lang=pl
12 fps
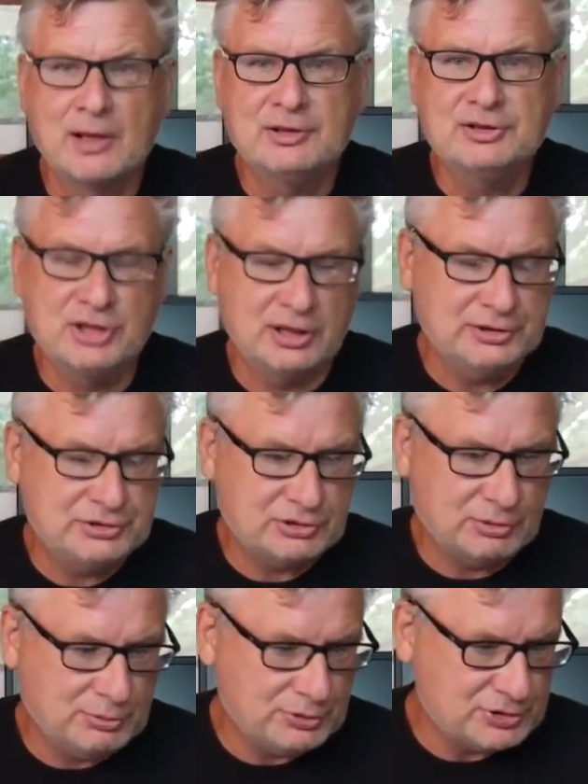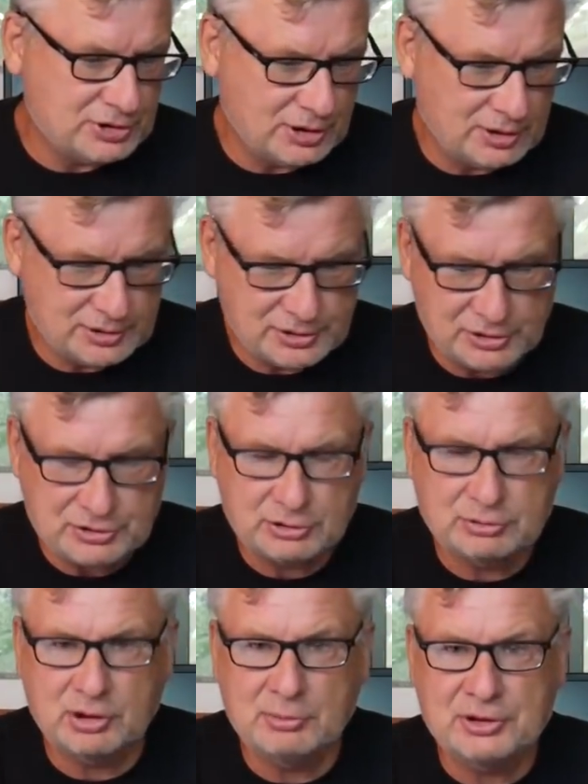Dzielić to można rzeczy,
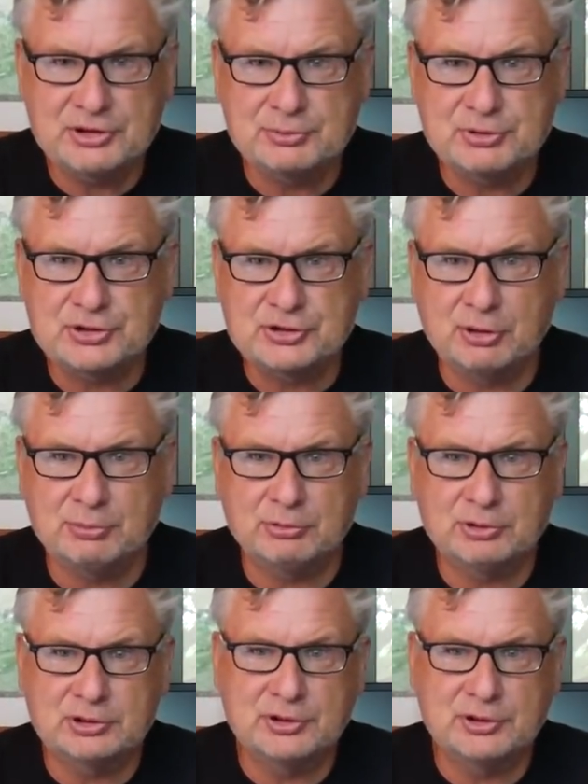które ma się przed sobą.